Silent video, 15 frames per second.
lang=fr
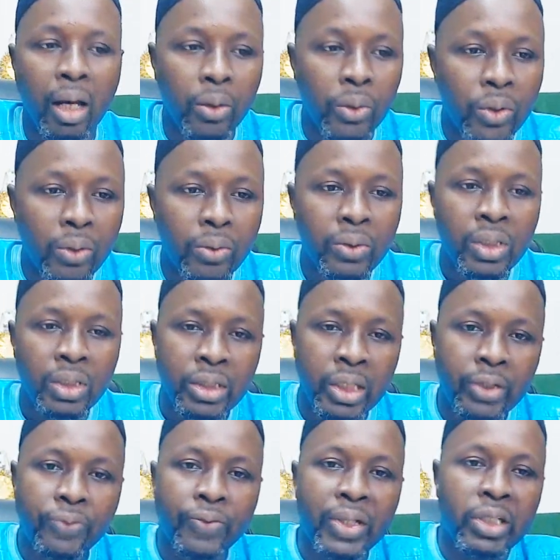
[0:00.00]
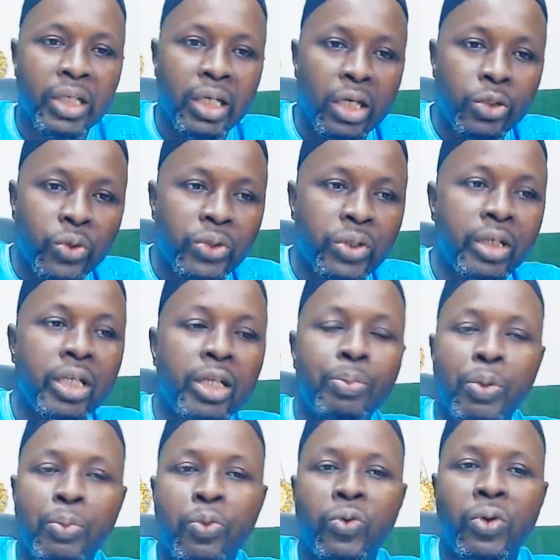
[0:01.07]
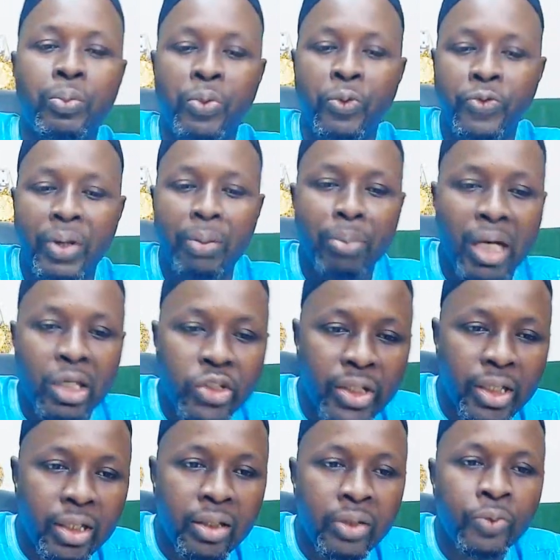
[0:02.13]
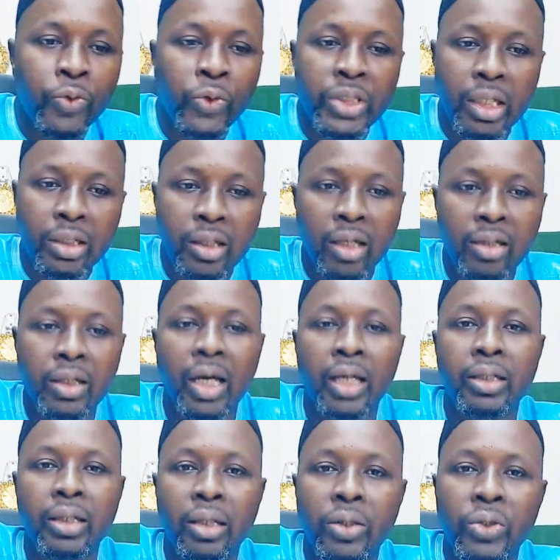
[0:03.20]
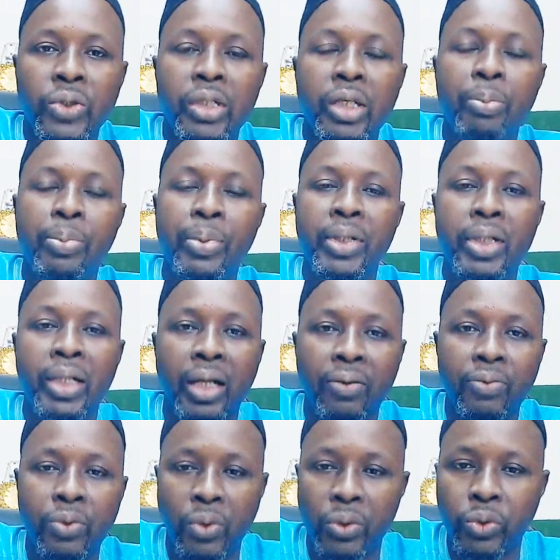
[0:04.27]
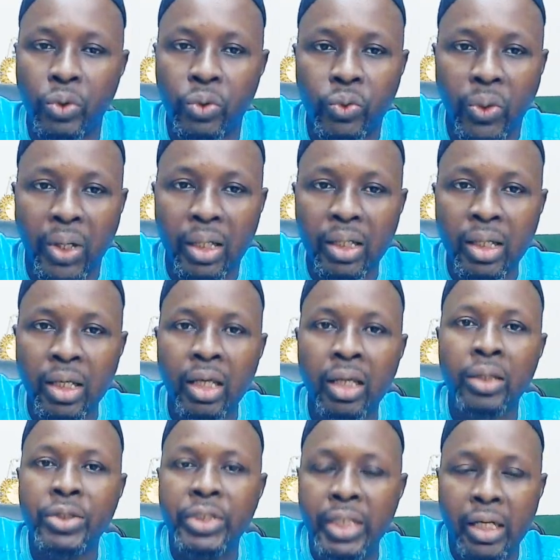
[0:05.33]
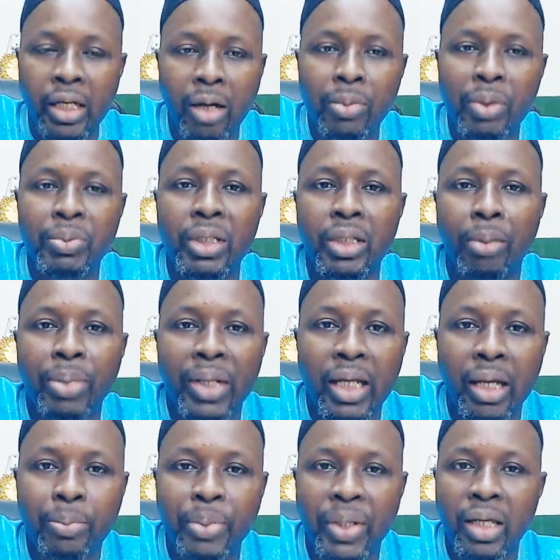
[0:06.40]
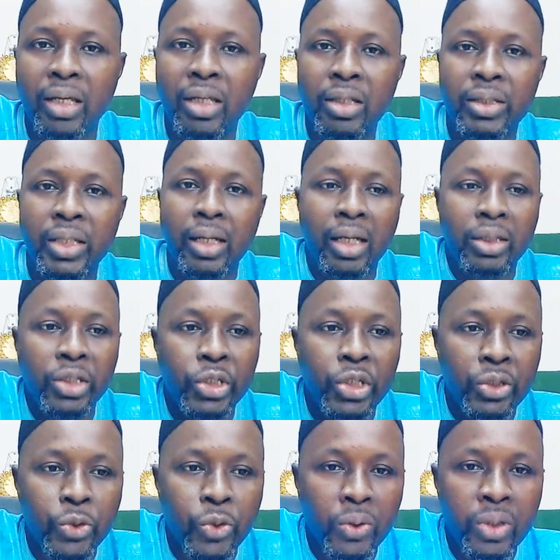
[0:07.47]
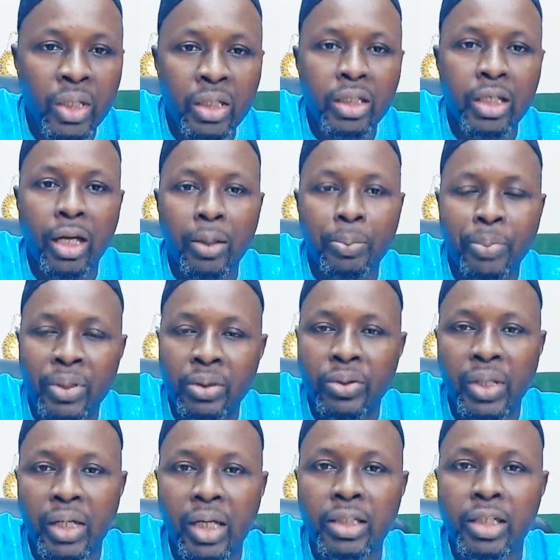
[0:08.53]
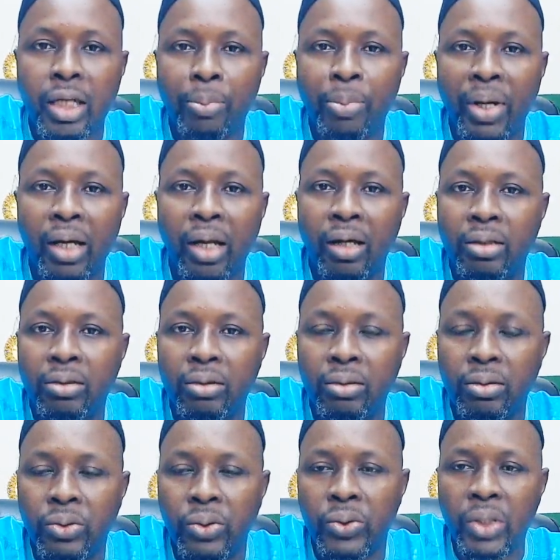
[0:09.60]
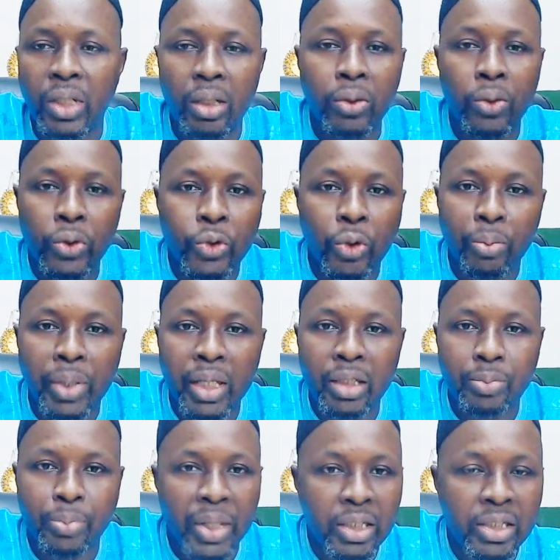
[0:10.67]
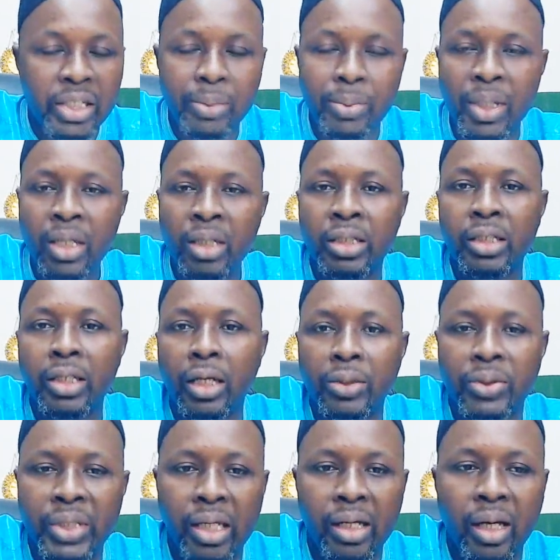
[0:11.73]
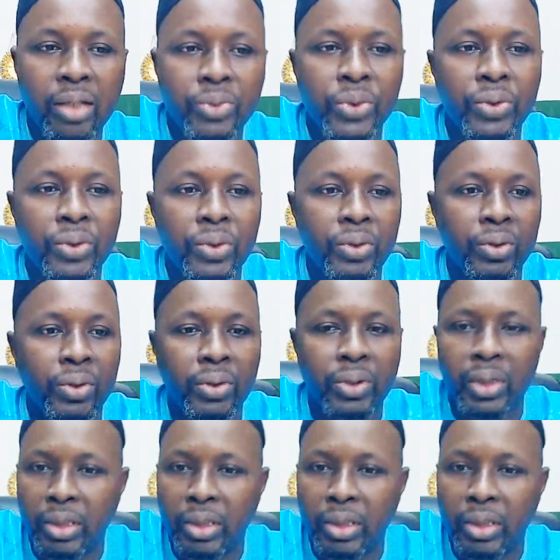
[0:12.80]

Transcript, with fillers: Alors donc, si tu fais de la sorcellerie pour, pour, faire marcher, il faut s'attendre à quelque chose de plus grave contre toi. Et tu es là, même tu n'as pas la paix, tu es là, tu chichotes, tu, tu, es là, tu n'as pas euh, le sommeil paisible, tu, es là, tu,